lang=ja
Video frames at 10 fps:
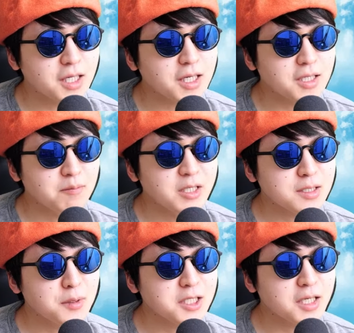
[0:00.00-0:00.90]
中でめ
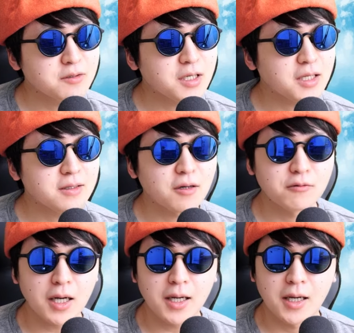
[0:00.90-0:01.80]
ちゃめちゃえぐかったの
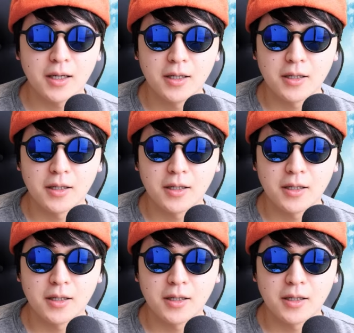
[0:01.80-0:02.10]
が